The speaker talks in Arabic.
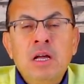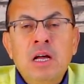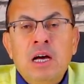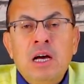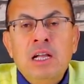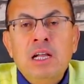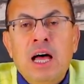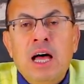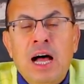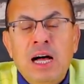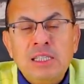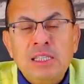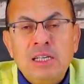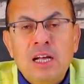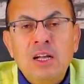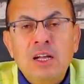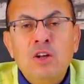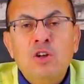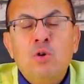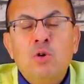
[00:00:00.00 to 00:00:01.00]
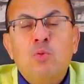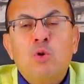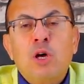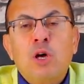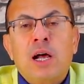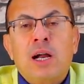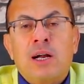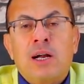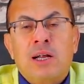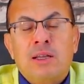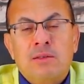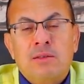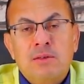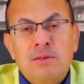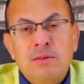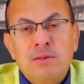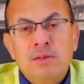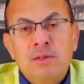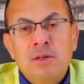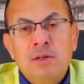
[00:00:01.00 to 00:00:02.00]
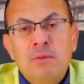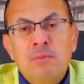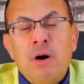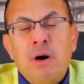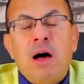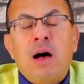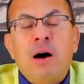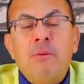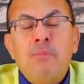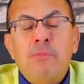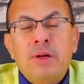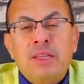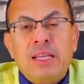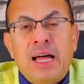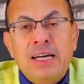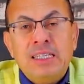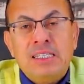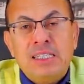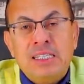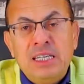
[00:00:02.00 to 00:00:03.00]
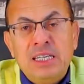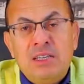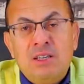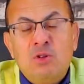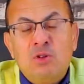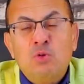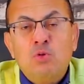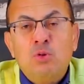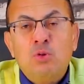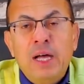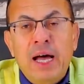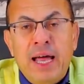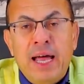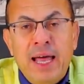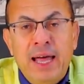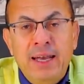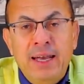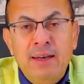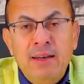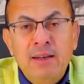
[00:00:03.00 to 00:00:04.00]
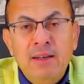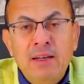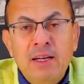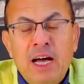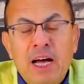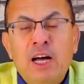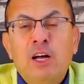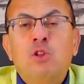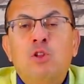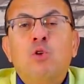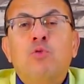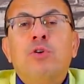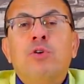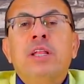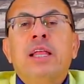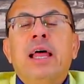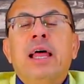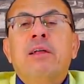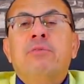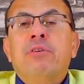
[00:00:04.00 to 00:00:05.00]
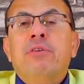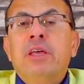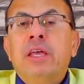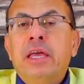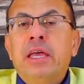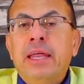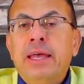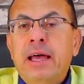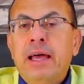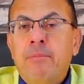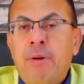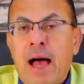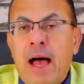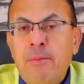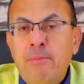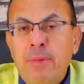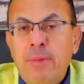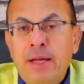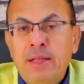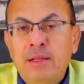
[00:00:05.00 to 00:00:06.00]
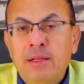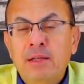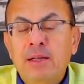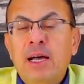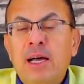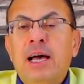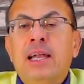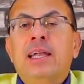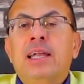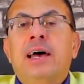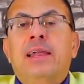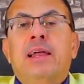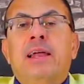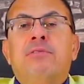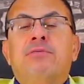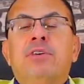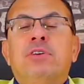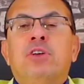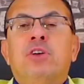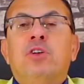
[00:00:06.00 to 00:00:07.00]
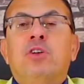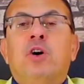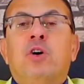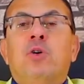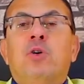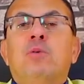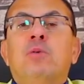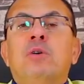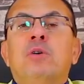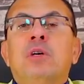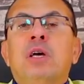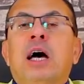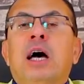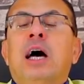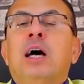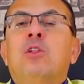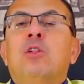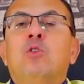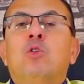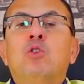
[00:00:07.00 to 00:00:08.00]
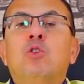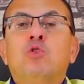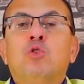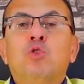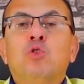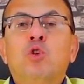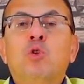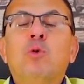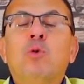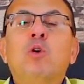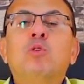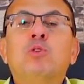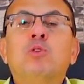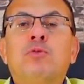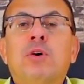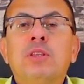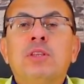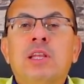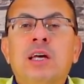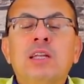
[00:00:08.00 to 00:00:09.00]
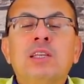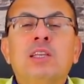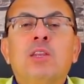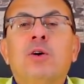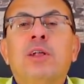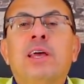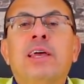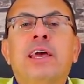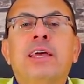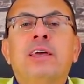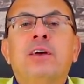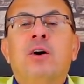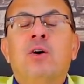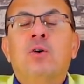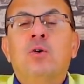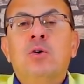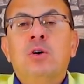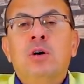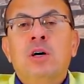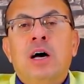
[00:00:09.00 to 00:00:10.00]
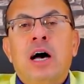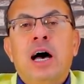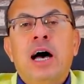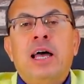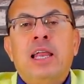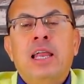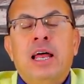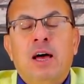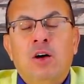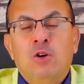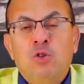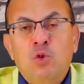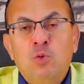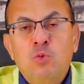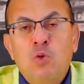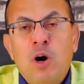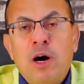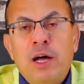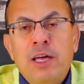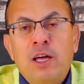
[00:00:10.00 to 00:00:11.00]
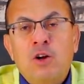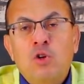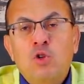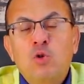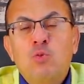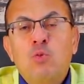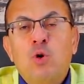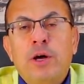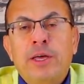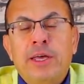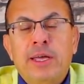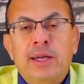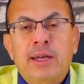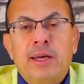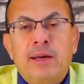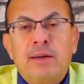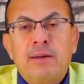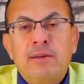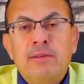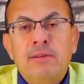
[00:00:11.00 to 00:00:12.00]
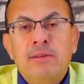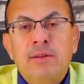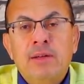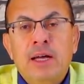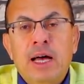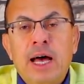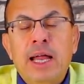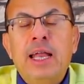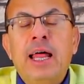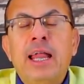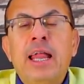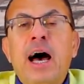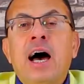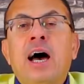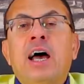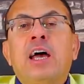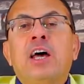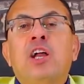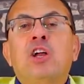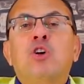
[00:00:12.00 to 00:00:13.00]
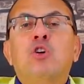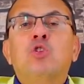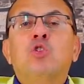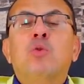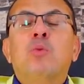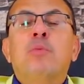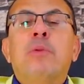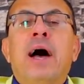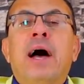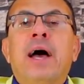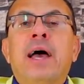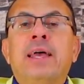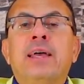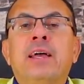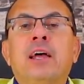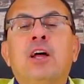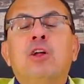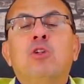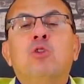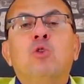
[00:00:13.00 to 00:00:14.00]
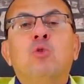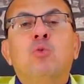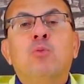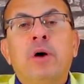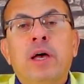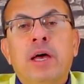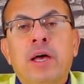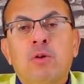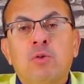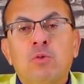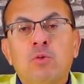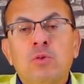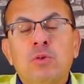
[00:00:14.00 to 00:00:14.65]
اللي حصل انه مجرد ما خبط على الست ودخل قالت له فين ال 2000 جنيه يا محمد؟ قال لها ال 2000 جنيه اهو. قالت له اوضه النوم اهو اتفضل انت وانا جاي اهو اخلع هدومه واغير هدومه واجي لك قال لها لا غير الهدوم معايا قالت له امال